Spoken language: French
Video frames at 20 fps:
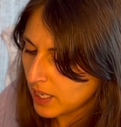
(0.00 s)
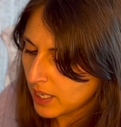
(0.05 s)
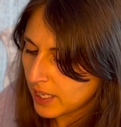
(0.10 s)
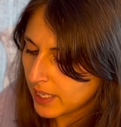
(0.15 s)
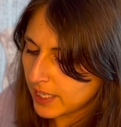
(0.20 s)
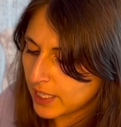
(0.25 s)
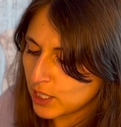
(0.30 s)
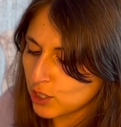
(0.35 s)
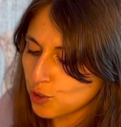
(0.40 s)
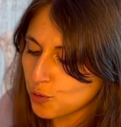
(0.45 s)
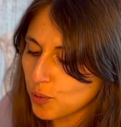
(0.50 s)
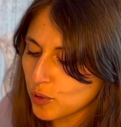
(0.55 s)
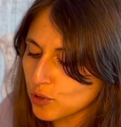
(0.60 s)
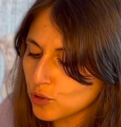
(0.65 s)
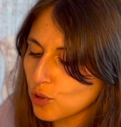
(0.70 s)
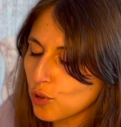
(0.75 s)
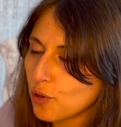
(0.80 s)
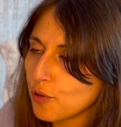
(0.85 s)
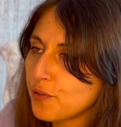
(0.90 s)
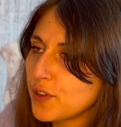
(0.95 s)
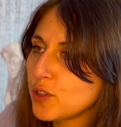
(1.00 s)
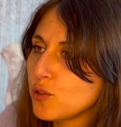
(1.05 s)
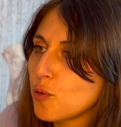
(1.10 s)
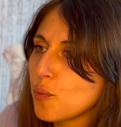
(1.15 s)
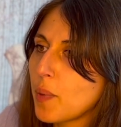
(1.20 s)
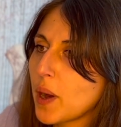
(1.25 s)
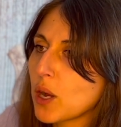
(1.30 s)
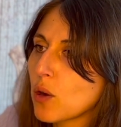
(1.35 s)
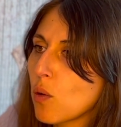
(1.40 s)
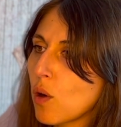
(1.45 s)
Et je pense que le fait de ne
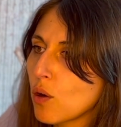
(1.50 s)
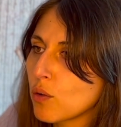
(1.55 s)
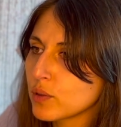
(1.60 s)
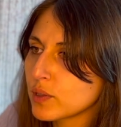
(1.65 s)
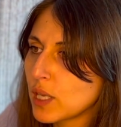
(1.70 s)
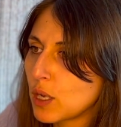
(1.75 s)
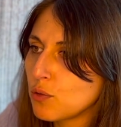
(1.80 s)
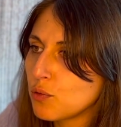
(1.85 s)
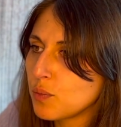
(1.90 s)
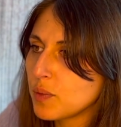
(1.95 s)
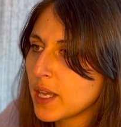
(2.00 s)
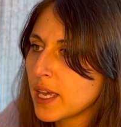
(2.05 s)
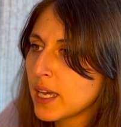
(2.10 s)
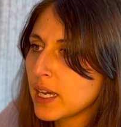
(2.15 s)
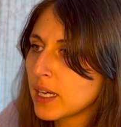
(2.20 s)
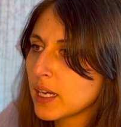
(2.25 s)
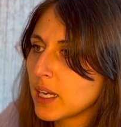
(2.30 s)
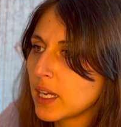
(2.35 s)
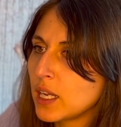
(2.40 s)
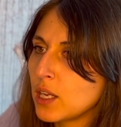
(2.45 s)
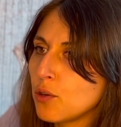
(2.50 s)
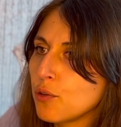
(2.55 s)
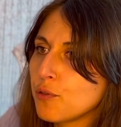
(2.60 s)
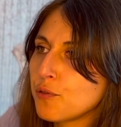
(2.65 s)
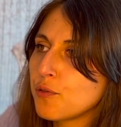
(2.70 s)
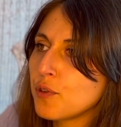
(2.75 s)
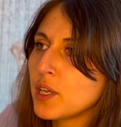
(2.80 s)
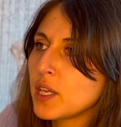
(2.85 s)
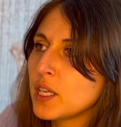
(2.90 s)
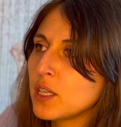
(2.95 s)
pas croire en sa lumière et le
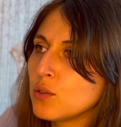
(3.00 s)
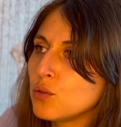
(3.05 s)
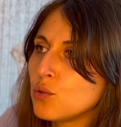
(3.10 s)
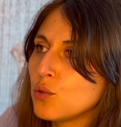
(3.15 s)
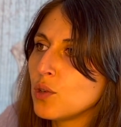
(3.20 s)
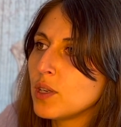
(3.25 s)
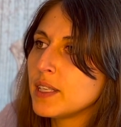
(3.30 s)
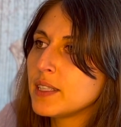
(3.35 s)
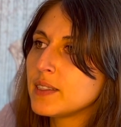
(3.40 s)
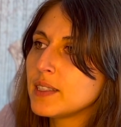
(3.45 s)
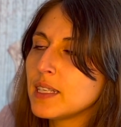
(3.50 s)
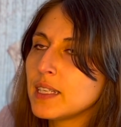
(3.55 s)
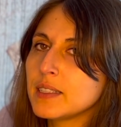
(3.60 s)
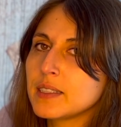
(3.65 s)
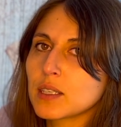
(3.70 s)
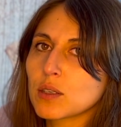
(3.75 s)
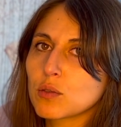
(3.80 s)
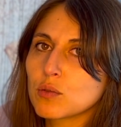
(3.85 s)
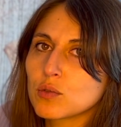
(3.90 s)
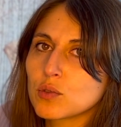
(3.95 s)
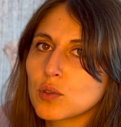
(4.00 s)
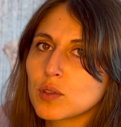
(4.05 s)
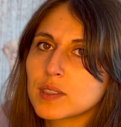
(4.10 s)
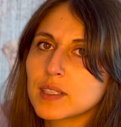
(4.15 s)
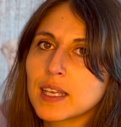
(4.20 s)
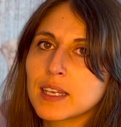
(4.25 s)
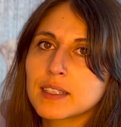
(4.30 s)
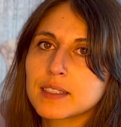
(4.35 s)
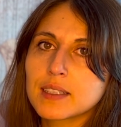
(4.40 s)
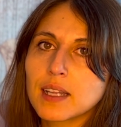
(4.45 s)
fait de laisser les circonstances
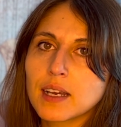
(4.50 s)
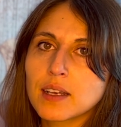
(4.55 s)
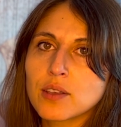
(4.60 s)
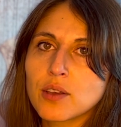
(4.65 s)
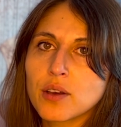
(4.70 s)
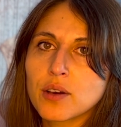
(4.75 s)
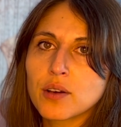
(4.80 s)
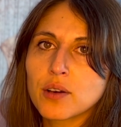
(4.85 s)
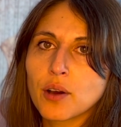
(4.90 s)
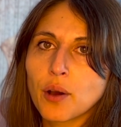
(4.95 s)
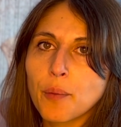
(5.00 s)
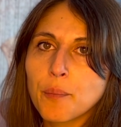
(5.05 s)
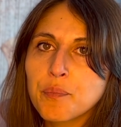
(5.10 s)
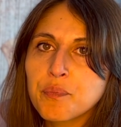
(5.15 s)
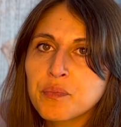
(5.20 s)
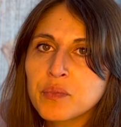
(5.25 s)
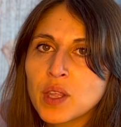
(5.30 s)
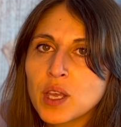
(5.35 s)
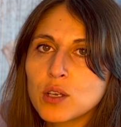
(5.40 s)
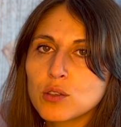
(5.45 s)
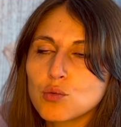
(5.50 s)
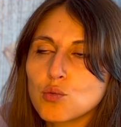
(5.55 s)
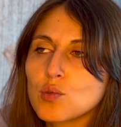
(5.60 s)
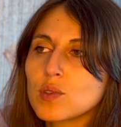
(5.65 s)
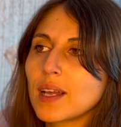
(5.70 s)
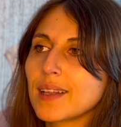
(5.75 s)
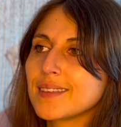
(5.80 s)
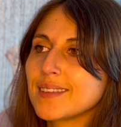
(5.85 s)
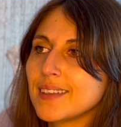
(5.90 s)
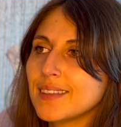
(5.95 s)
extérieures nous
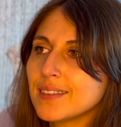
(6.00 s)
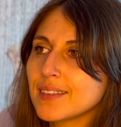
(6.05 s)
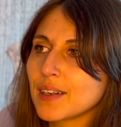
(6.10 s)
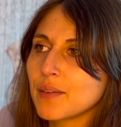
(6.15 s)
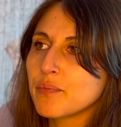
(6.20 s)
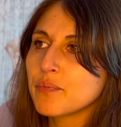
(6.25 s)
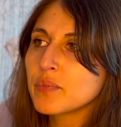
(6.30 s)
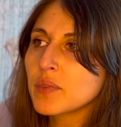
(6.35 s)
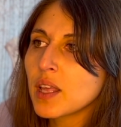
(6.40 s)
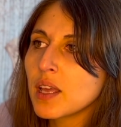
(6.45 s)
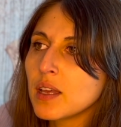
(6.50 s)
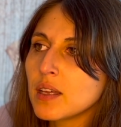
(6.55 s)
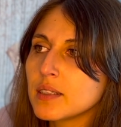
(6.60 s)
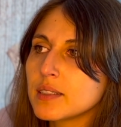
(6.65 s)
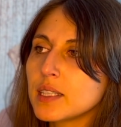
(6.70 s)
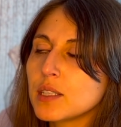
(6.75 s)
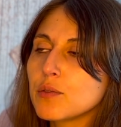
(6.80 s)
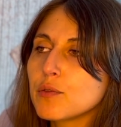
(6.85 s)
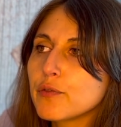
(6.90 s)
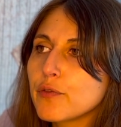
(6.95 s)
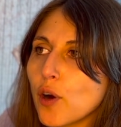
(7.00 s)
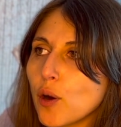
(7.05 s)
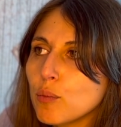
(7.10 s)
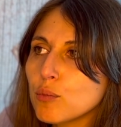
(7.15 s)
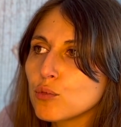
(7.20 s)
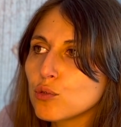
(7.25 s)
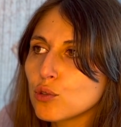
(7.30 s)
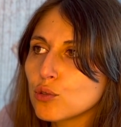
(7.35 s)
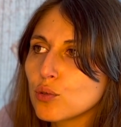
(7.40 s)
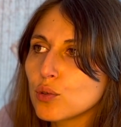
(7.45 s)
atteindre, c'est une
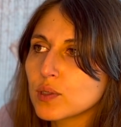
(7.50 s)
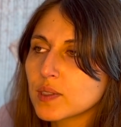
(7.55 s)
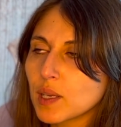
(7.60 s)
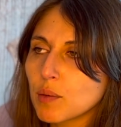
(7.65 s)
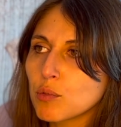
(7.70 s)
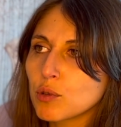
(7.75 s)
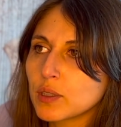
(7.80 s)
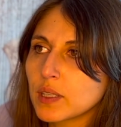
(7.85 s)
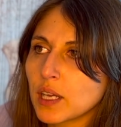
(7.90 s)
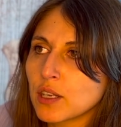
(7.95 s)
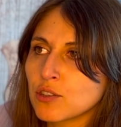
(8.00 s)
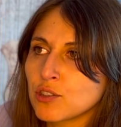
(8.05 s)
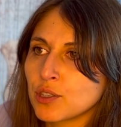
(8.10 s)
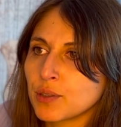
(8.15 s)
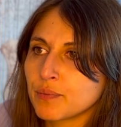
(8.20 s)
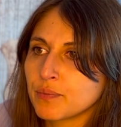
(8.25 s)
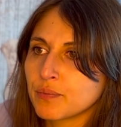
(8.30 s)
forme d'auto-sabotage.